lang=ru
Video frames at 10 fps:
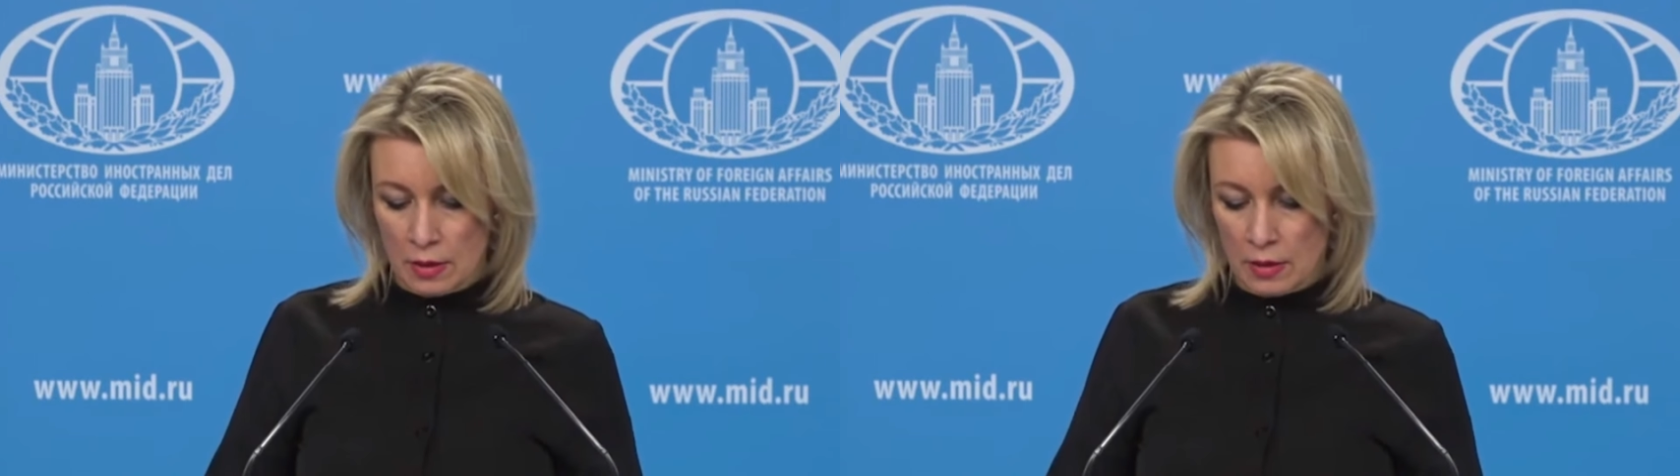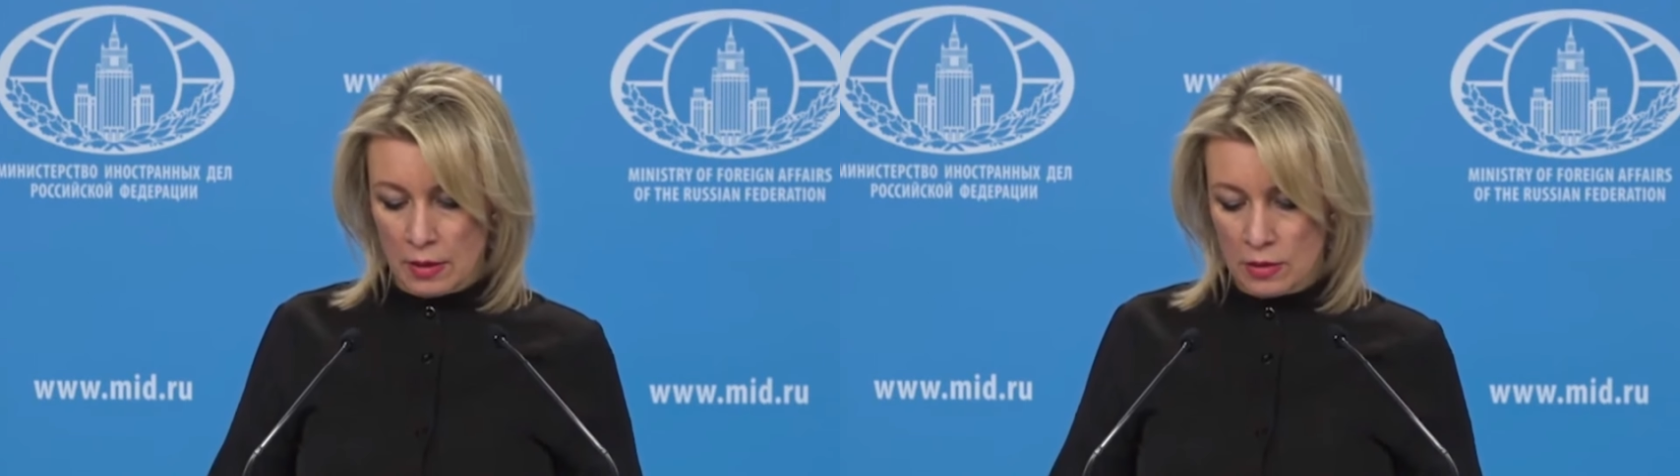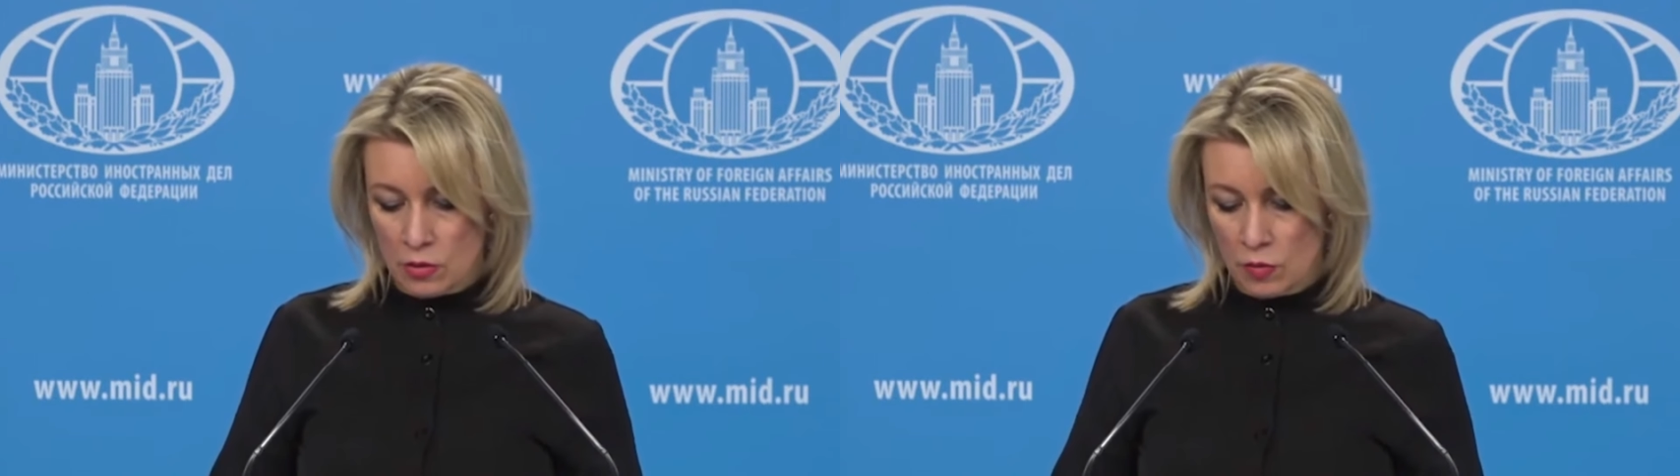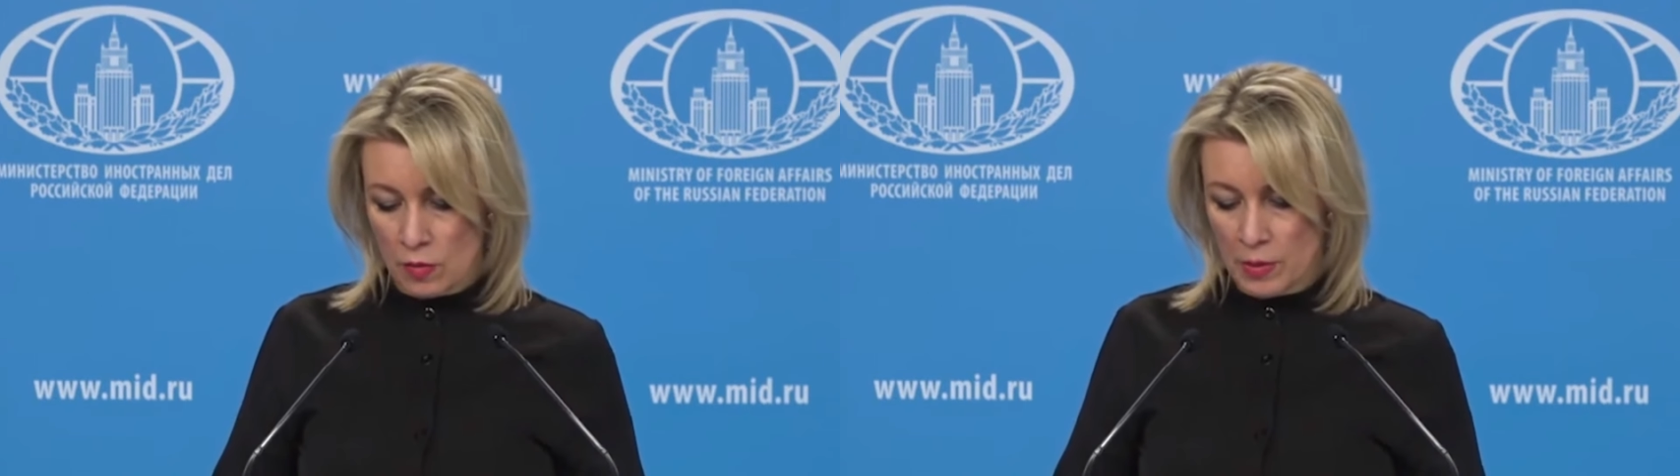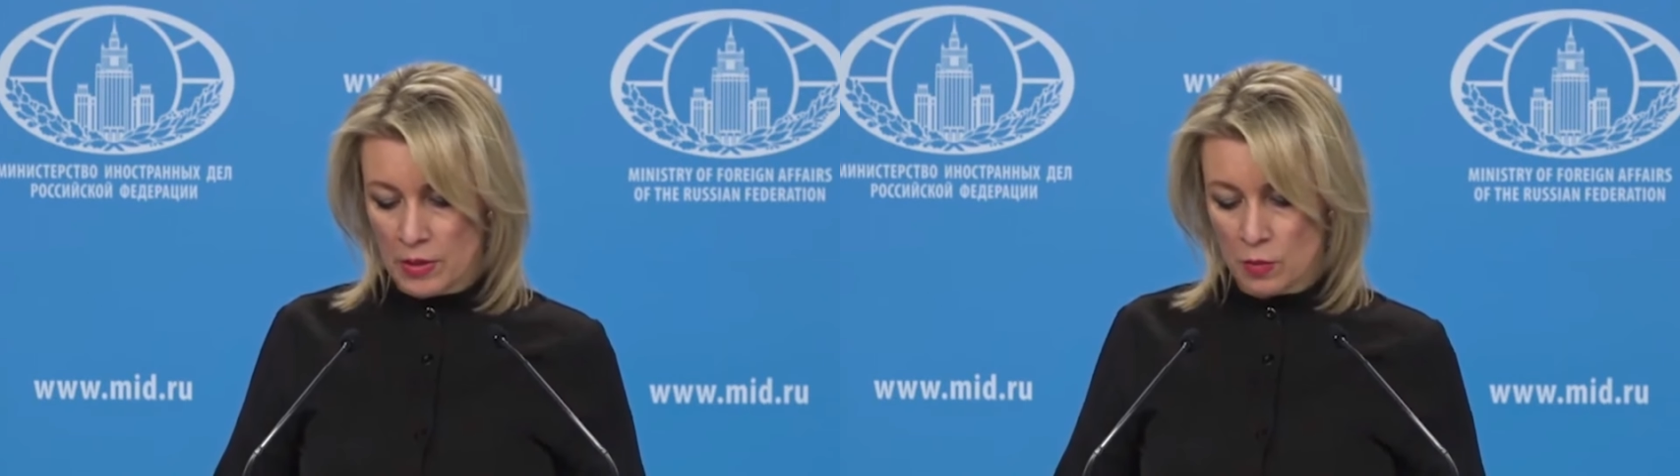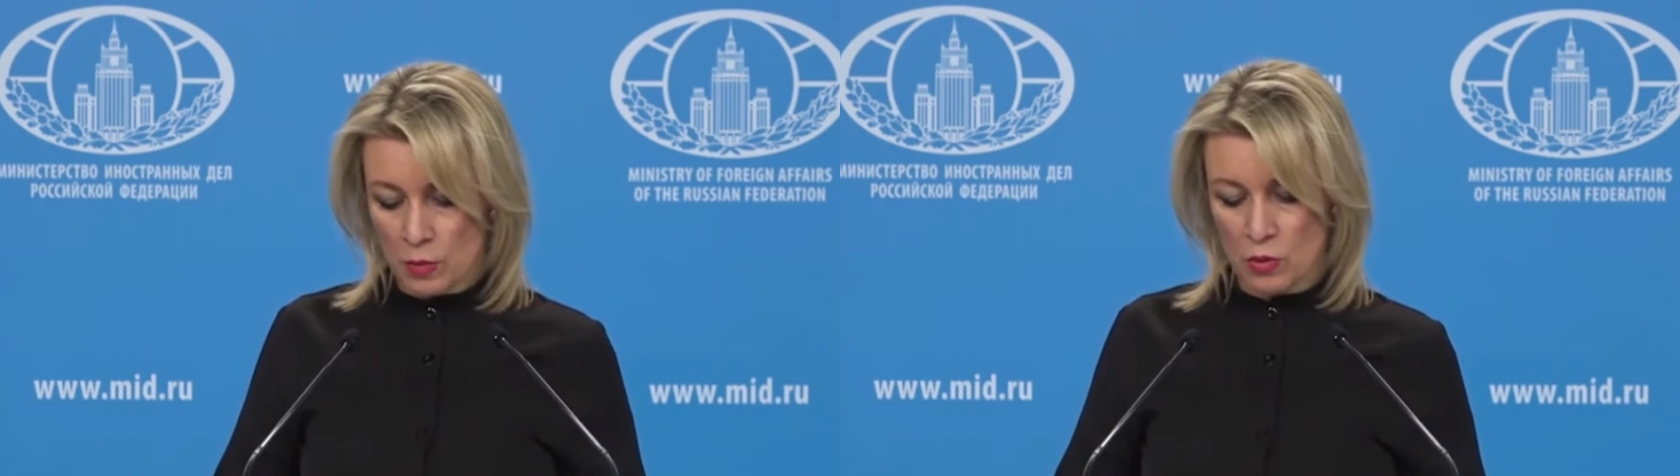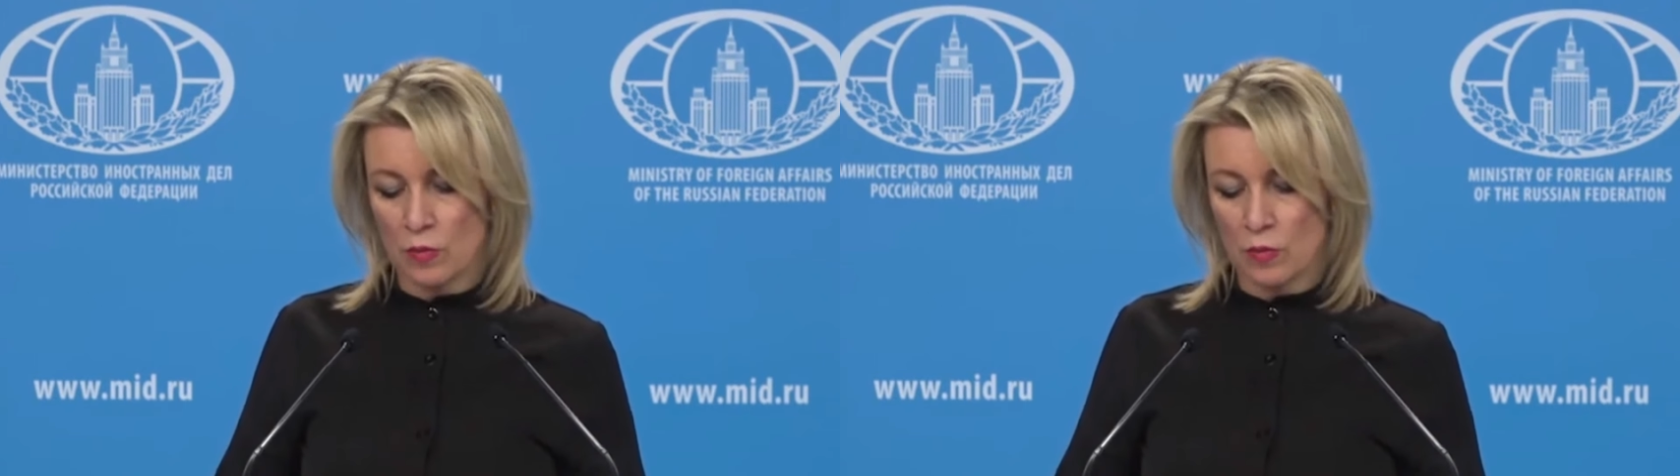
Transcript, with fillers: на основе принципа